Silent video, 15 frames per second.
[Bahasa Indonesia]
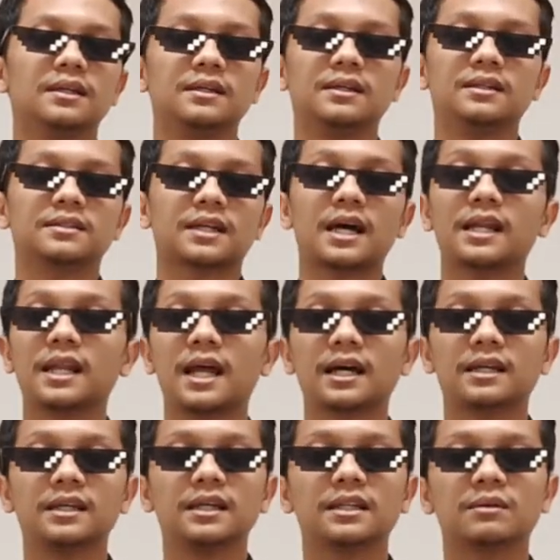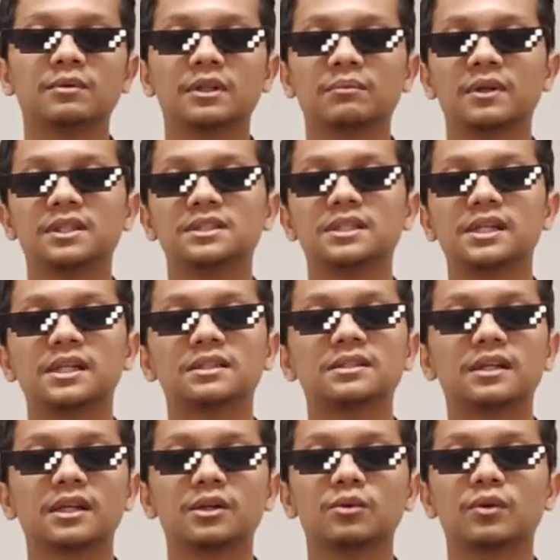ya sekali lagi ya teman-teman,
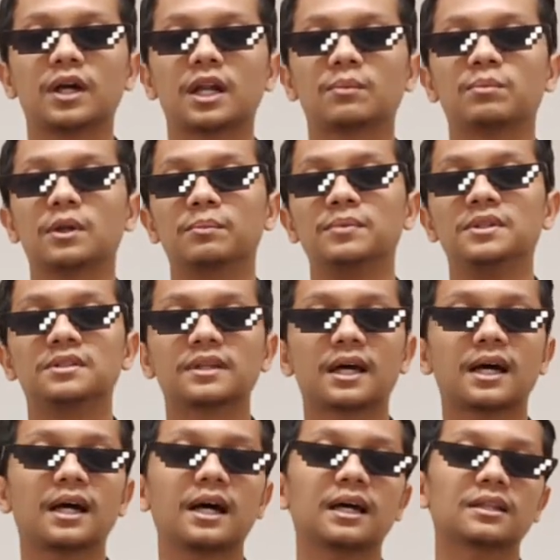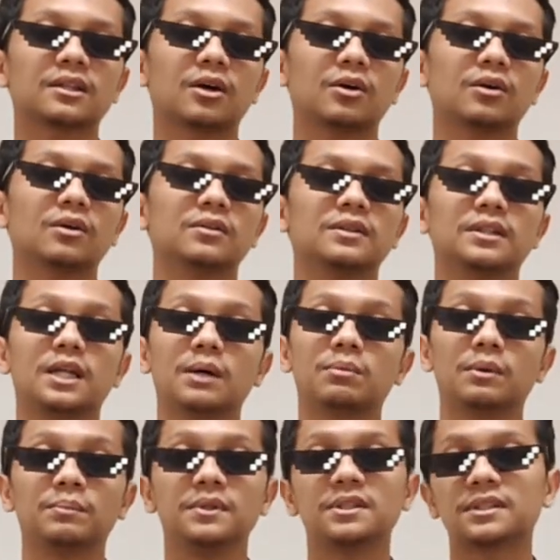ciri-ciri ular berbisa atau tidak
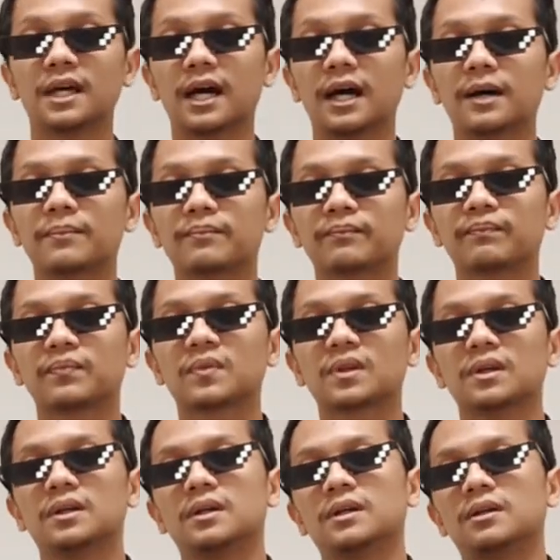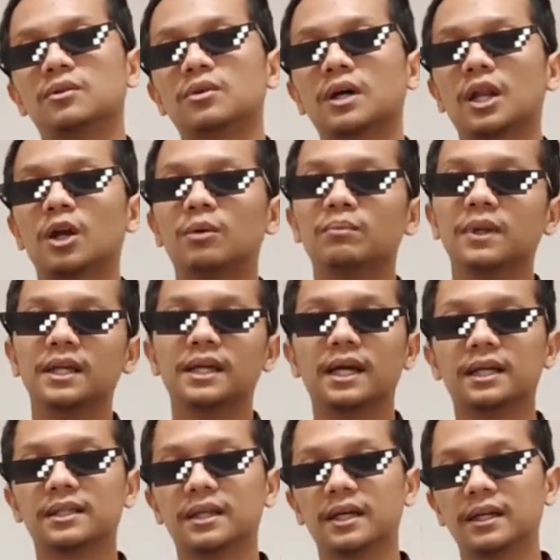berbisa itu kalau
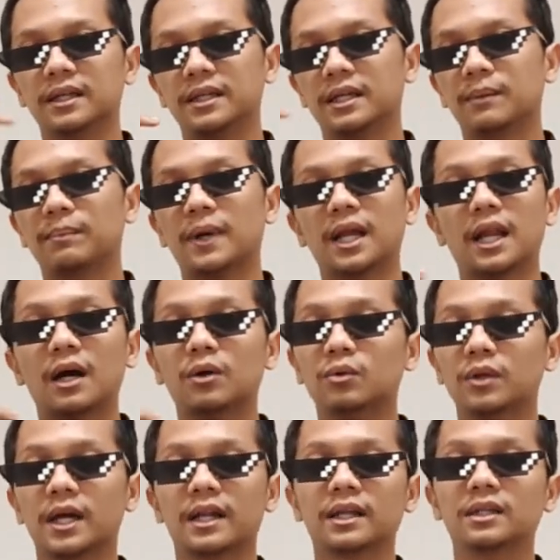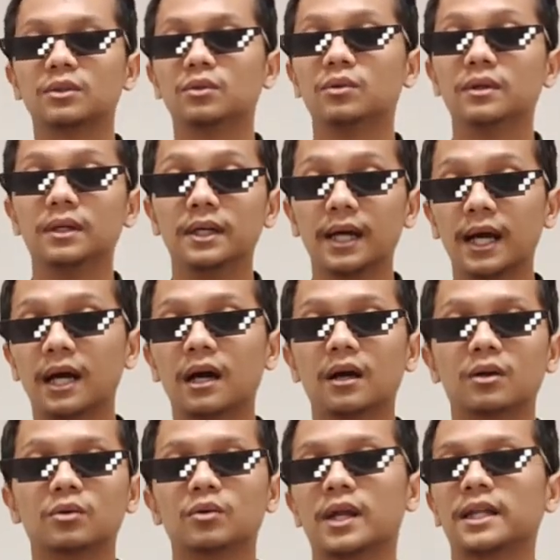melihat dari kepala ular itu enggak
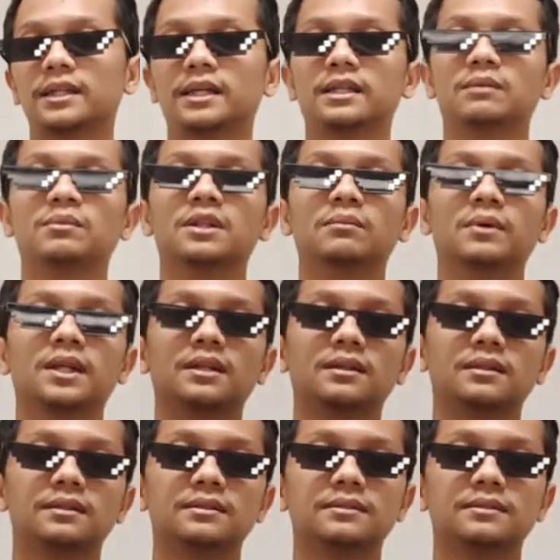akurat ya teman-teman.